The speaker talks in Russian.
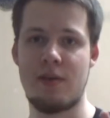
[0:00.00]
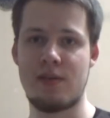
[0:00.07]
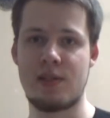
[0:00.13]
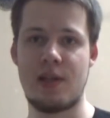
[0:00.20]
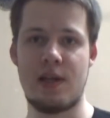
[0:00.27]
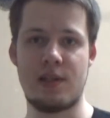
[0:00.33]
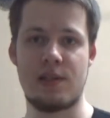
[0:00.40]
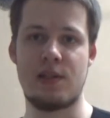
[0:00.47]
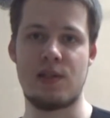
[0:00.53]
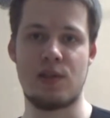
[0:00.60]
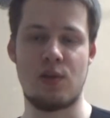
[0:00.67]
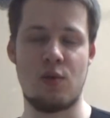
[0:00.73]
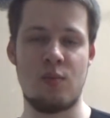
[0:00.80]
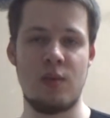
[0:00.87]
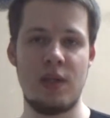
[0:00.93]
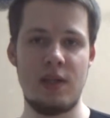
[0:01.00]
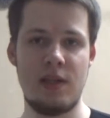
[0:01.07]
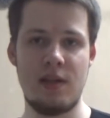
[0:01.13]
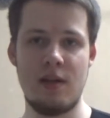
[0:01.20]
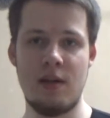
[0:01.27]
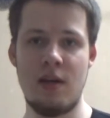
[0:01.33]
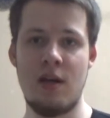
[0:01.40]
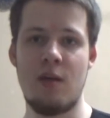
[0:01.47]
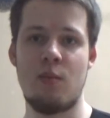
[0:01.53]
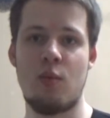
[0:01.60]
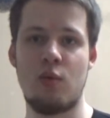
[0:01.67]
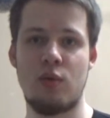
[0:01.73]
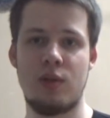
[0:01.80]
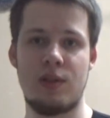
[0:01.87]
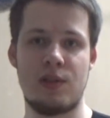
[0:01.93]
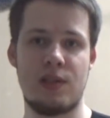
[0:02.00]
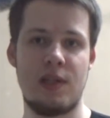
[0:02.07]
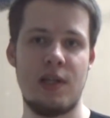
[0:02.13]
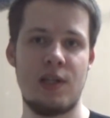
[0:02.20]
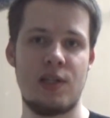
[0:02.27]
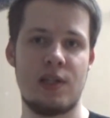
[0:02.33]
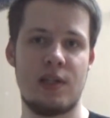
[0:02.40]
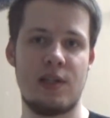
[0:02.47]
высказывайте свое мнение по поводу этой встречи,